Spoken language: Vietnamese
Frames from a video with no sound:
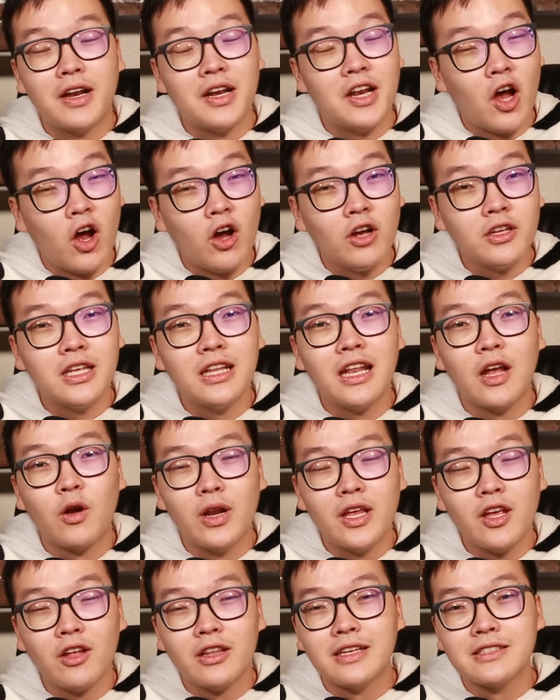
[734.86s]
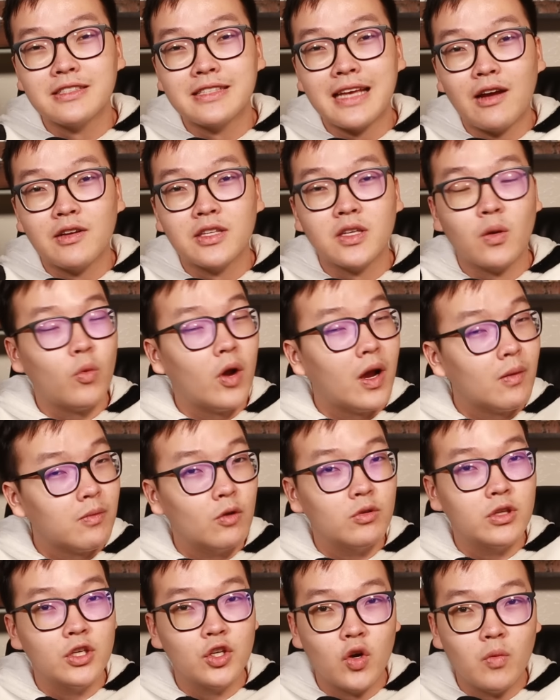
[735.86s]
và đó chính là lý do tại sao trong khóa học
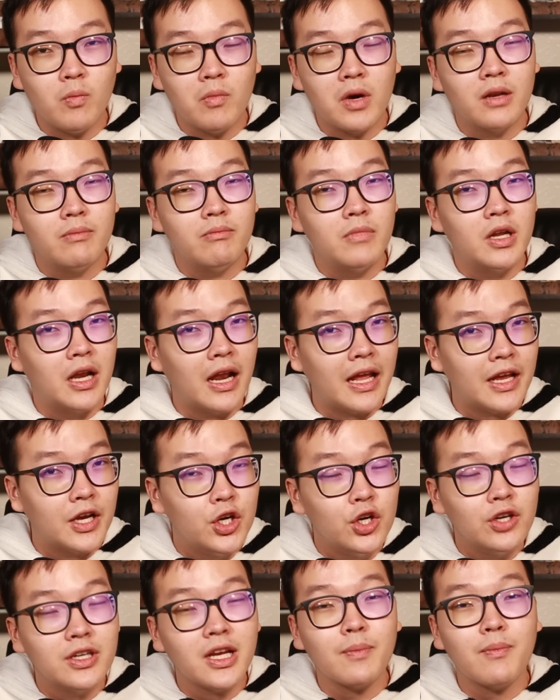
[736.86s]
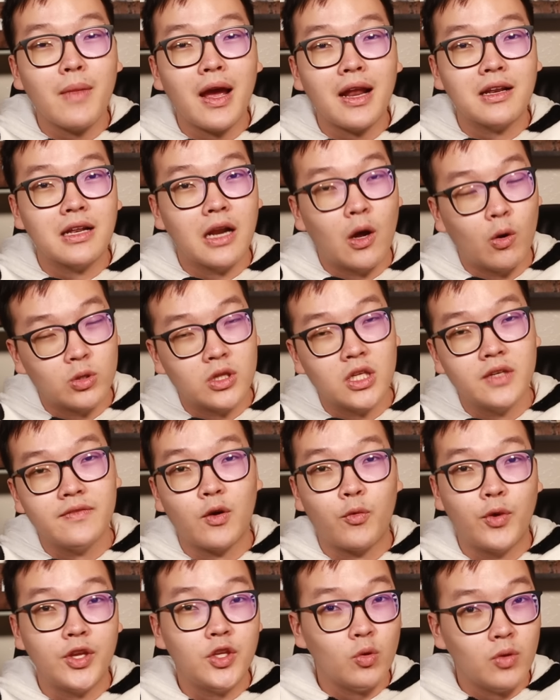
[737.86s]
đầu tư của mình mình lại hướng các bạn đầu tư
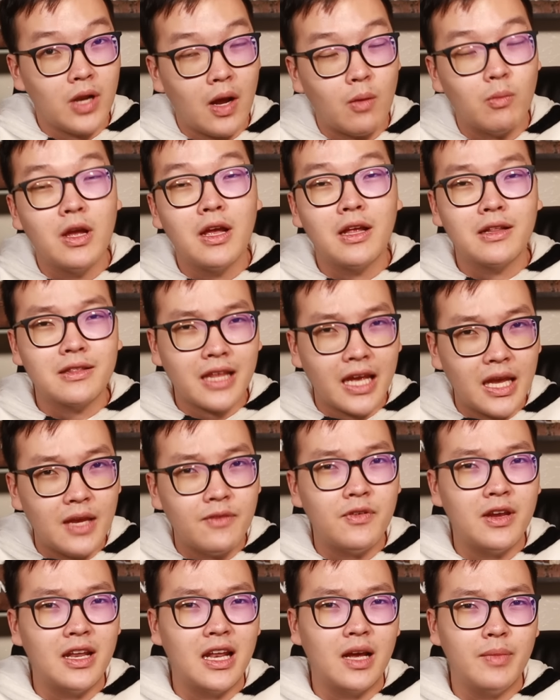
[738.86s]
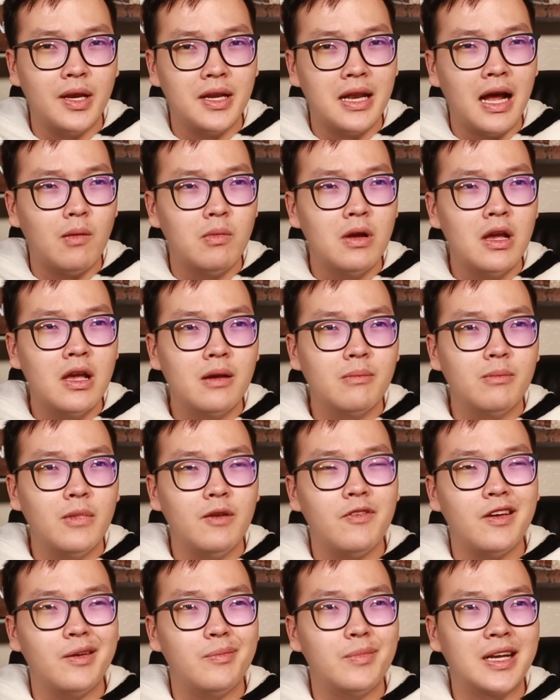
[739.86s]
vào quỹ chủ động thay vì là bị động bởi
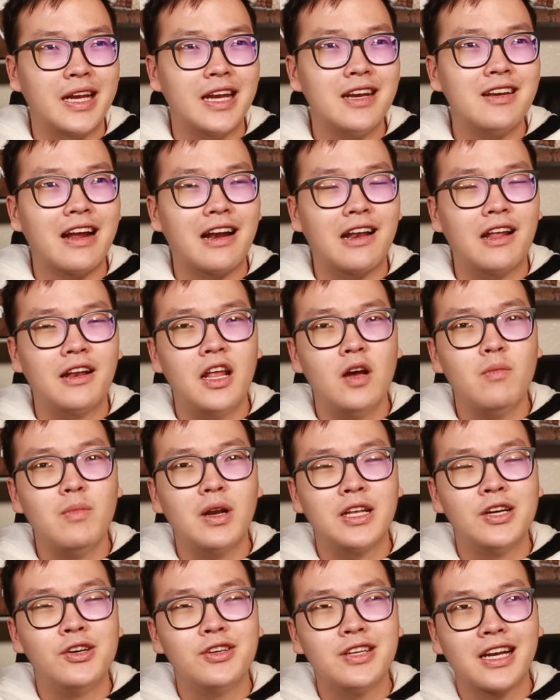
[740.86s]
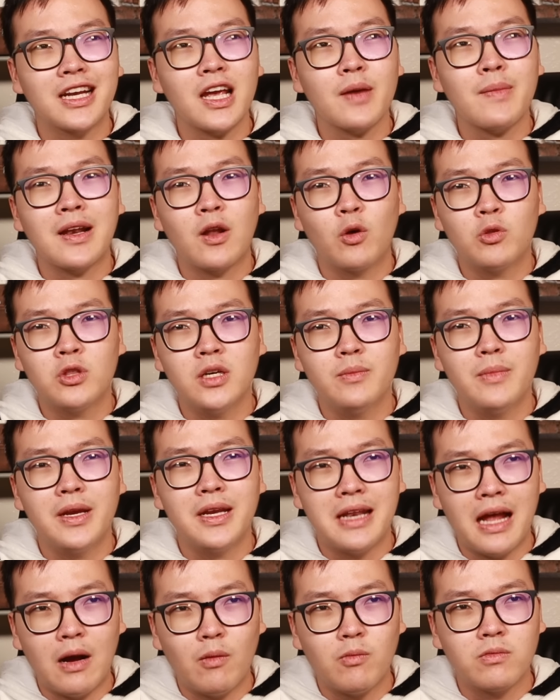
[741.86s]
vì mình nghĩ rằng là nếu mình hướng dẫn các bạn đầu tư bị
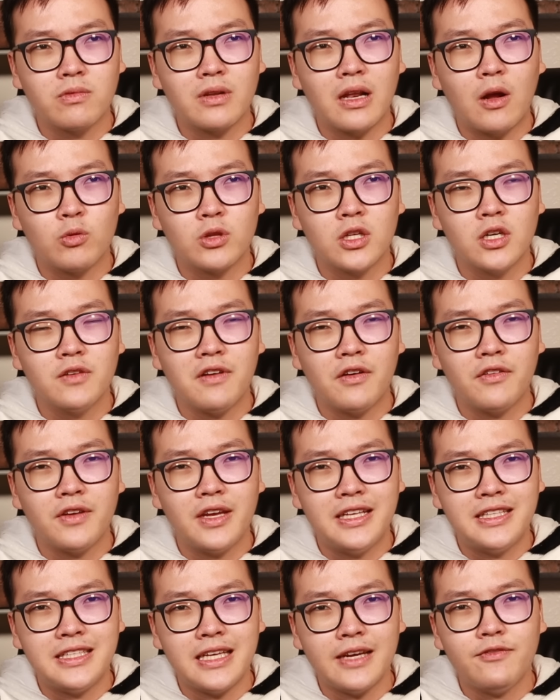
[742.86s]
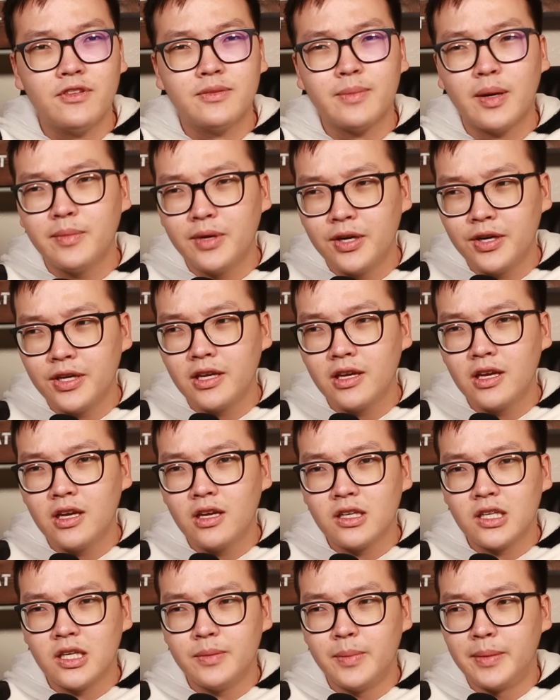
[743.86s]
động đầu tư vào ETF VN30
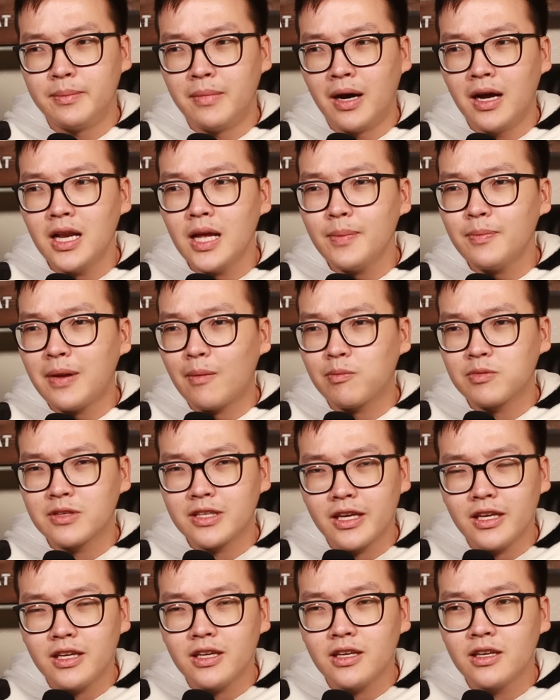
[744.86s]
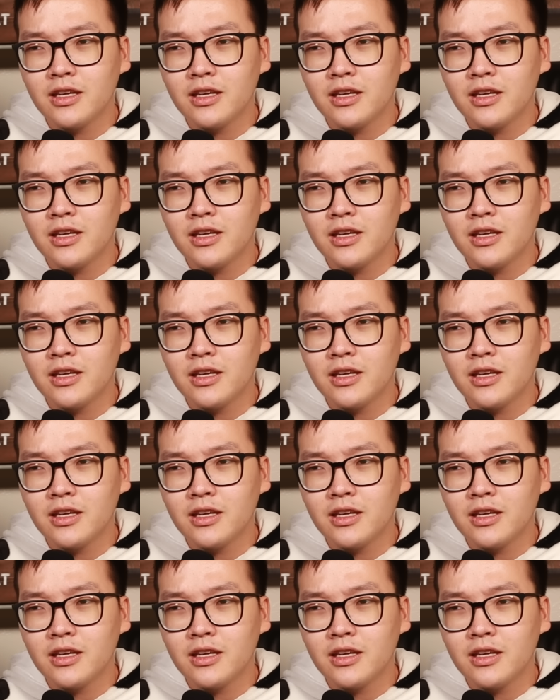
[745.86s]
thì mình mở lớp học chi